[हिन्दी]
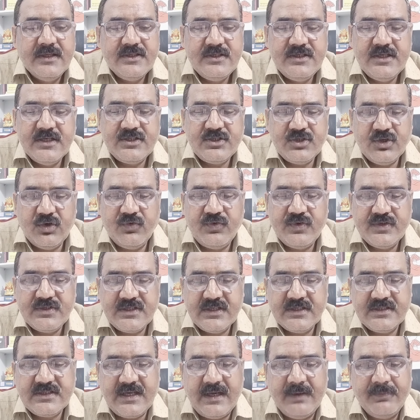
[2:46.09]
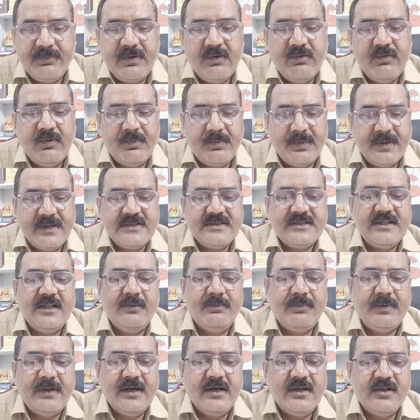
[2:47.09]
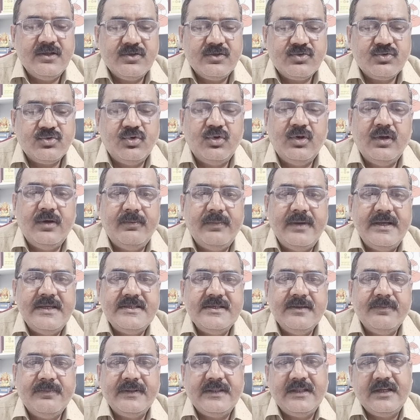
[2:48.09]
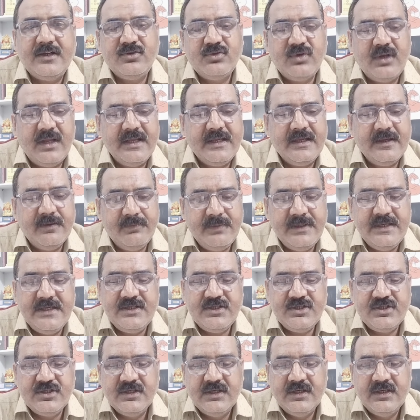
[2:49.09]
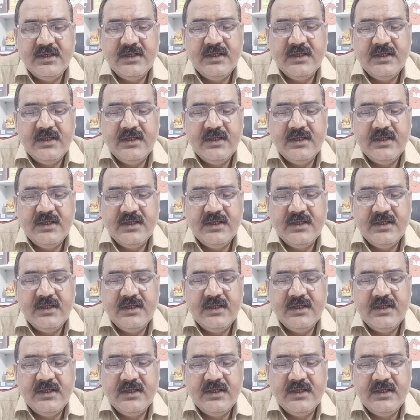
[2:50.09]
जीएसटी ऑफिसर्स आपके व्यापार स्थल पर 16 मई से 15 जुलाई के बीच